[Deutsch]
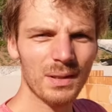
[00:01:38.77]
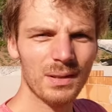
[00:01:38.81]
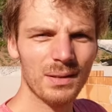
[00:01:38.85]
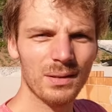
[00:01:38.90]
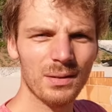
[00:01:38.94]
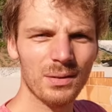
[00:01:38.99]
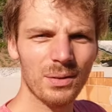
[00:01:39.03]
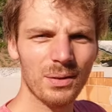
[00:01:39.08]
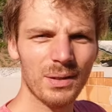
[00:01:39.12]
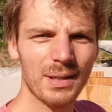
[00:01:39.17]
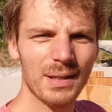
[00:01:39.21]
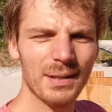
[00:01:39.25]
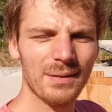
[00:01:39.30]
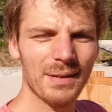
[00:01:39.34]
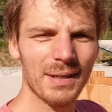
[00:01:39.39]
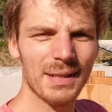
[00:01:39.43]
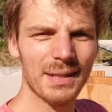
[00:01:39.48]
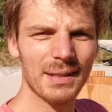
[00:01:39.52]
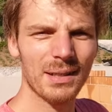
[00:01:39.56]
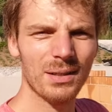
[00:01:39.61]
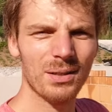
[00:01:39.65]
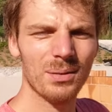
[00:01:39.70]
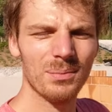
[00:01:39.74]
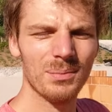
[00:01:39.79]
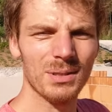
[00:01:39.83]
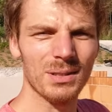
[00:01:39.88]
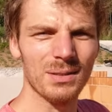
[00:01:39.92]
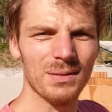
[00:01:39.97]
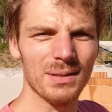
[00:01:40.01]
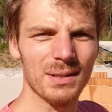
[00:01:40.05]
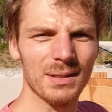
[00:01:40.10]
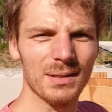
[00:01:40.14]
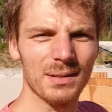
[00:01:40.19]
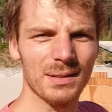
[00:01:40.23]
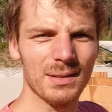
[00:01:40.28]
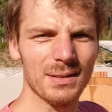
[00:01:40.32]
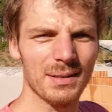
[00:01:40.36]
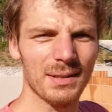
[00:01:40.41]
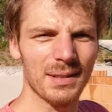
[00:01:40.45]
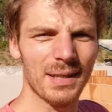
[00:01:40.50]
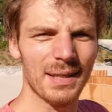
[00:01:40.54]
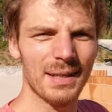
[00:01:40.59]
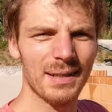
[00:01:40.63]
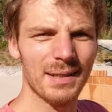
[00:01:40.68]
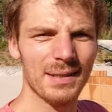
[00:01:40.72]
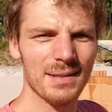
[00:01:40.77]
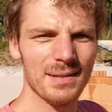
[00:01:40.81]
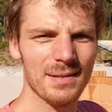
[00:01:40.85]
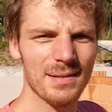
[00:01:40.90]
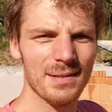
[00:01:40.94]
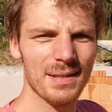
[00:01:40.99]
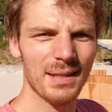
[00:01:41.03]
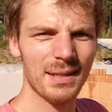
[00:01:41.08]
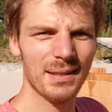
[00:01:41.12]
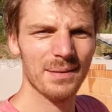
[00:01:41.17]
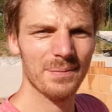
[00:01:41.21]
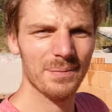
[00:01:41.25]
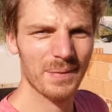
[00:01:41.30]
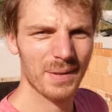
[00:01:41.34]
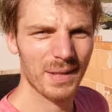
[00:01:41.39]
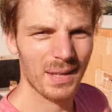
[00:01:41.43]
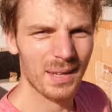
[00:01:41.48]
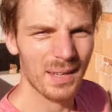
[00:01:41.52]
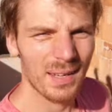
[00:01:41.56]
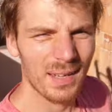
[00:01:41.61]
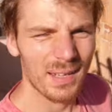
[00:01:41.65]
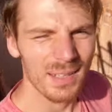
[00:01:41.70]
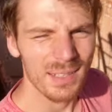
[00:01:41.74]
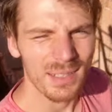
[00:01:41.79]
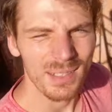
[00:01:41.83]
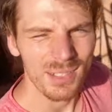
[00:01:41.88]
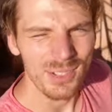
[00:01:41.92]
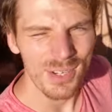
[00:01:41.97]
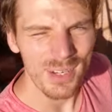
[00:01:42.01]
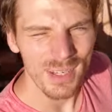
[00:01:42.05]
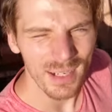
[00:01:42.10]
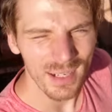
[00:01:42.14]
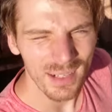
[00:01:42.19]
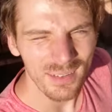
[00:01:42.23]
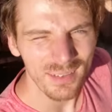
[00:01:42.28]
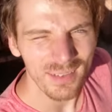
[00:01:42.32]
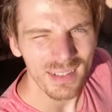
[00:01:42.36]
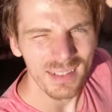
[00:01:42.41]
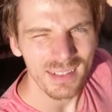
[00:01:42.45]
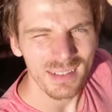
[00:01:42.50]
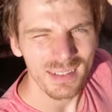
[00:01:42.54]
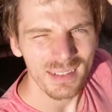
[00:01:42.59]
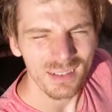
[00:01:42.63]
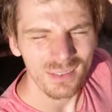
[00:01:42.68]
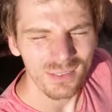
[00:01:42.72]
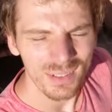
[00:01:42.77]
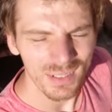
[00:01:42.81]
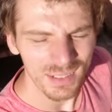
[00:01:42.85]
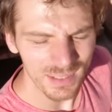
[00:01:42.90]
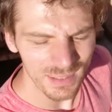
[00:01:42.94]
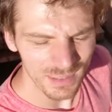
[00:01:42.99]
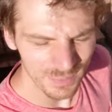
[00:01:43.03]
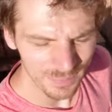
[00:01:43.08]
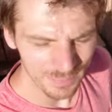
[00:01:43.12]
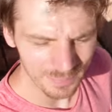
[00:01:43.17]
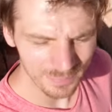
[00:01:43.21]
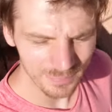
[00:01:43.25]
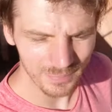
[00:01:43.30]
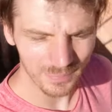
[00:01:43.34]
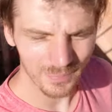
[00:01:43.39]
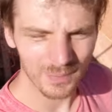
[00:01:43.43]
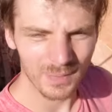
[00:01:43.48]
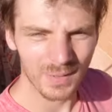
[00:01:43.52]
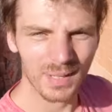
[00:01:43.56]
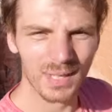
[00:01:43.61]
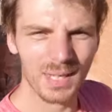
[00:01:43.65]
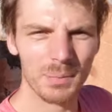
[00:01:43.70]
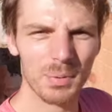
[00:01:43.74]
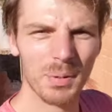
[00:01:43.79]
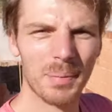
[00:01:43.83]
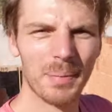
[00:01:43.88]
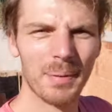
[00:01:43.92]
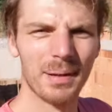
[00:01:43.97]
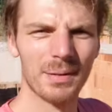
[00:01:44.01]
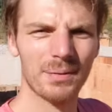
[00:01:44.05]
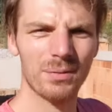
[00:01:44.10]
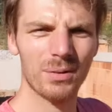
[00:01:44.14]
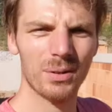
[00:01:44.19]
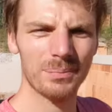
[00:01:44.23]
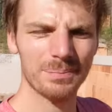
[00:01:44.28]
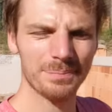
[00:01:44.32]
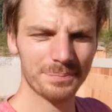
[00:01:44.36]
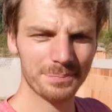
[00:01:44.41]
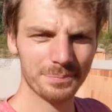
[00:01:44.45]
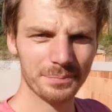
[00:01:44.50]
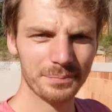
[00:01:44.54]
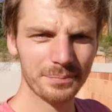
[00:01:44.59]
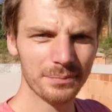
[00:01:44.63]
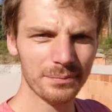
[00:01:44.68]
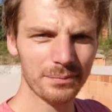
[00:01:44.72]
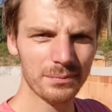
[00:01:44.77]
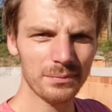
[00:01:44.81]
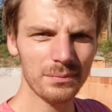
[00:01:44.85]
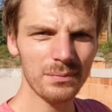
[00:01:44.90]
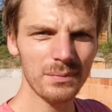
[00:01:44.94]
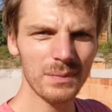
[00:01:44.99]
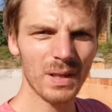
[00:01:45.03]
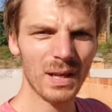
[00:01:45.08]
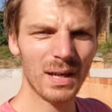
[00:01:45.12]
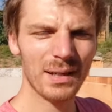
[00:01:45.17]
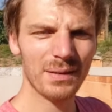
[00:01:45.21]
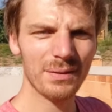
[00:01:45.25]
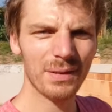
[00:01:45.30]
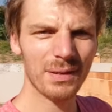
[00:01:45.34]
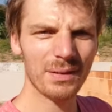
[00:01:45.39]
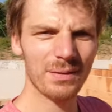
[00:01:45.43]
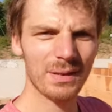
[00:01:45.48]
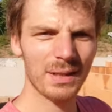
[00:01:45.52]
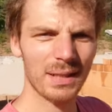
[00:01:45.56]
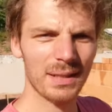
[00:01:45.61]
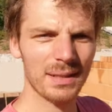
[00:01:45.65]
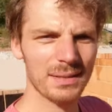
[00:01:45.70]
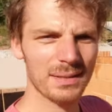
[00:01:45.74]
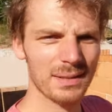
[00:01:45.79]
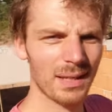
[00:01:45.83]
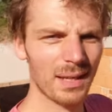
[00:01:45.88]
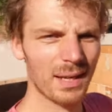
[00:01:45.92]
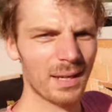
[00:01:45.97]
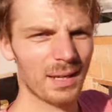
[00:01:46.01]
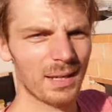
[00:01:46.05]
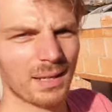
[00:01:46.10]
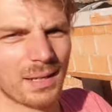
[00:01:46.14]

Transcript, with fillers: äh, deutlich weitergekommen, beziehungsweise das Ende ist in Sicht. Ich stehe aktuell hier auf einer Hebeplattform, einfach weil es